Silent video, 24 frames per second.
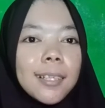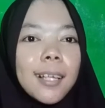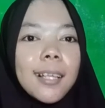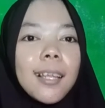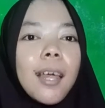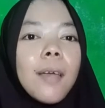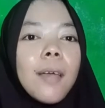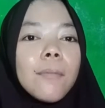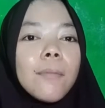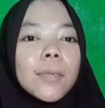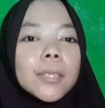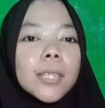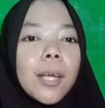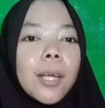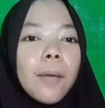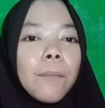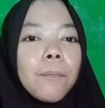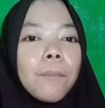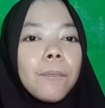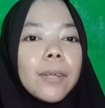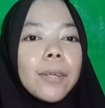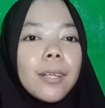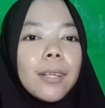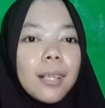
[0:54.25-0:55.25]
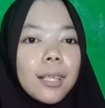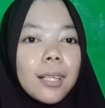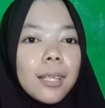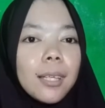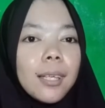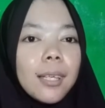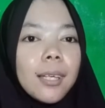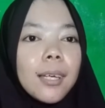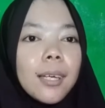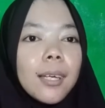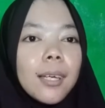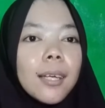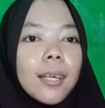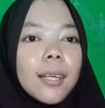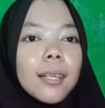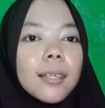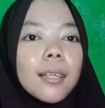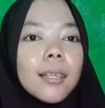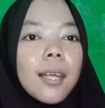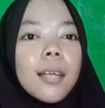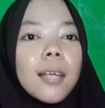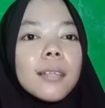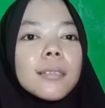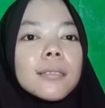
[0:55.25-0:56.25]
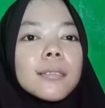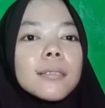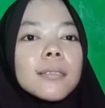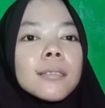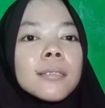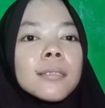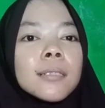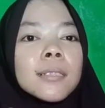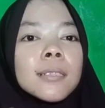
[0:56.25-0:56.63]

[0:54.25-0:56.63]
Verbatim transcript: Kalian bisa pilih dan